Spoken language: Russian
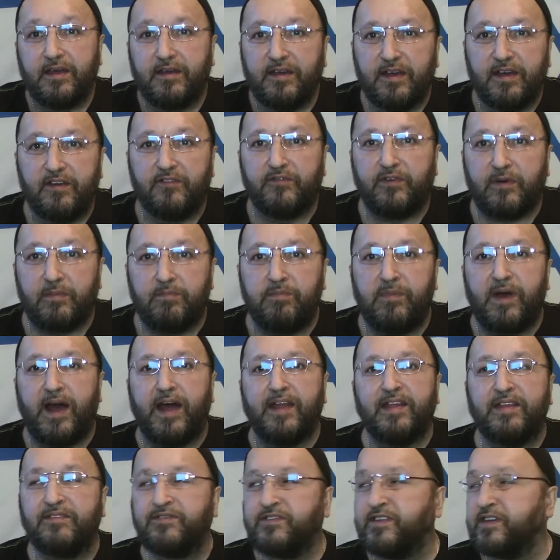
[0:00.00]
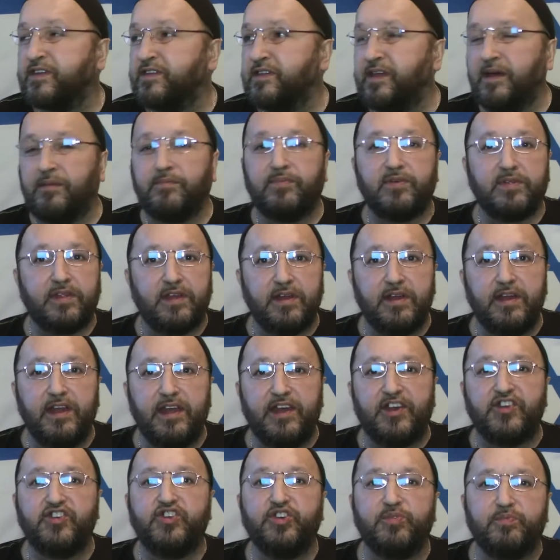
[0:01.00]
Э, в обман всегда было
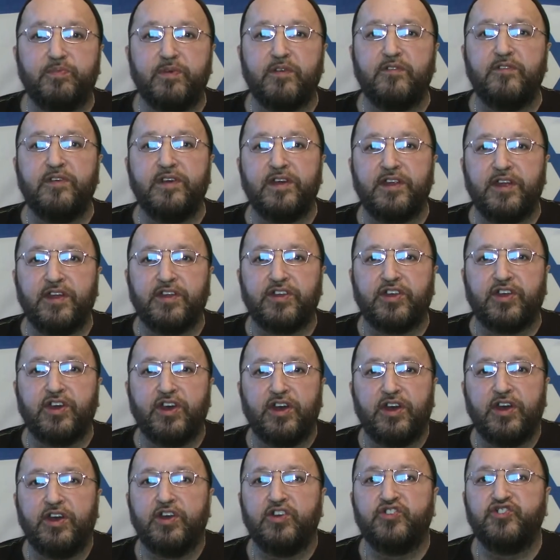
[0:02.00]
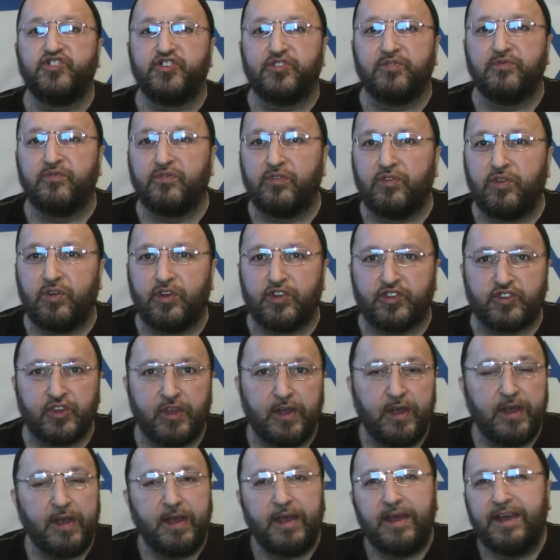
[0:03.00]
легче поверить, э, чем в ложь.
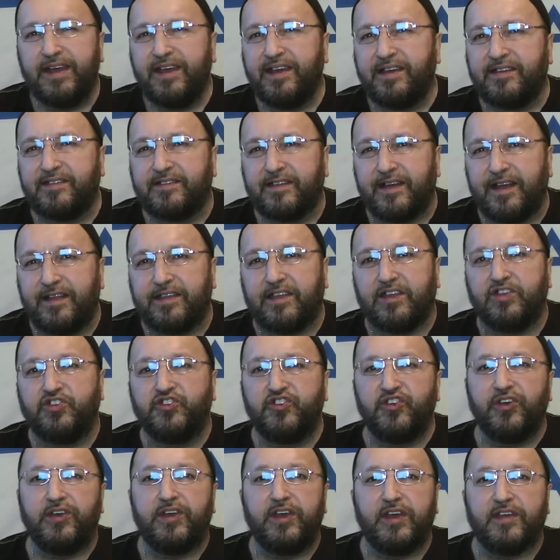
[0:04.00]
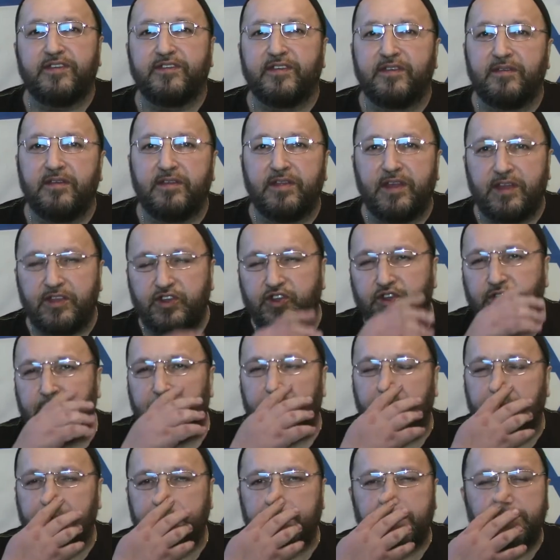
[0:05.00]
И, кстати, че я
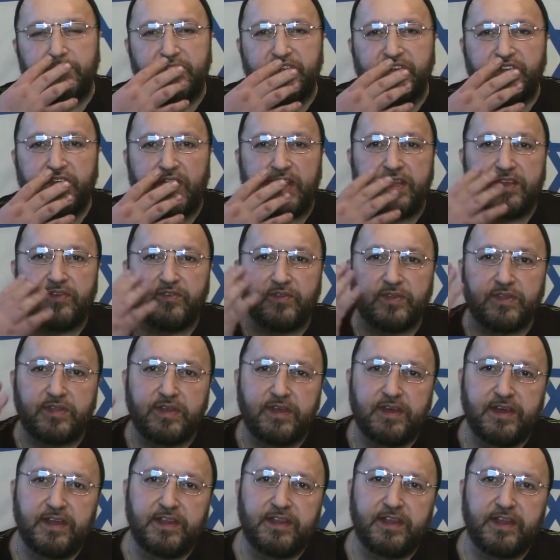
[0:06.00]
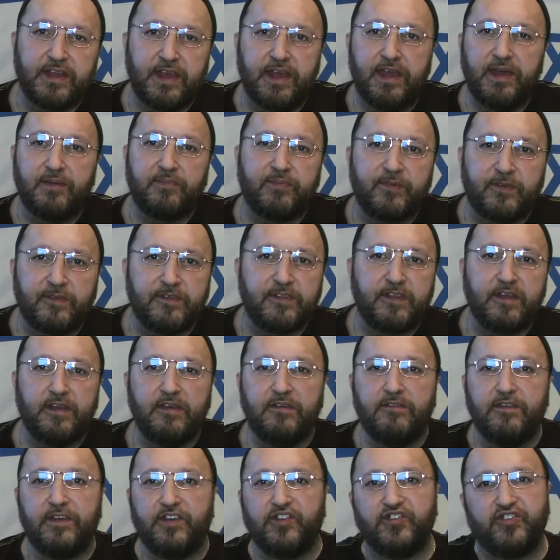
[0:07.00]
начинаю замечать вот э, такие
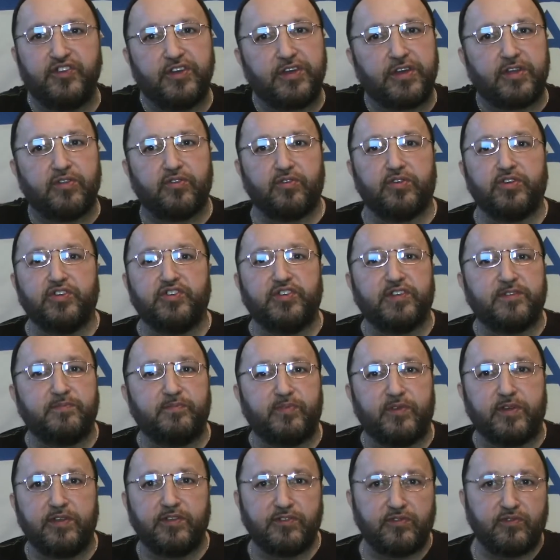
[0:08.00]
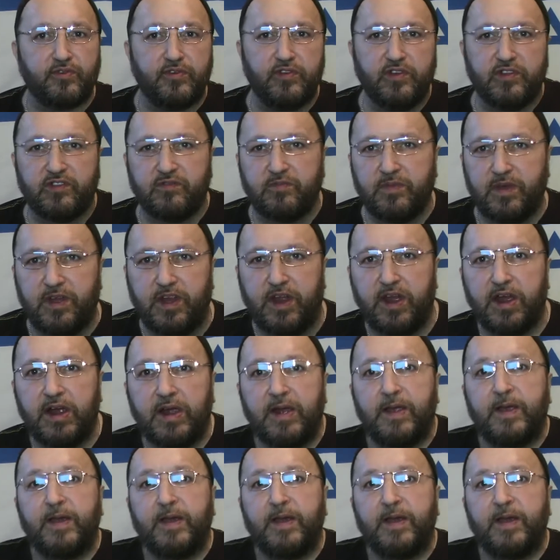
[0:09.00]
простые вещи, которые сейчас происходят в мире.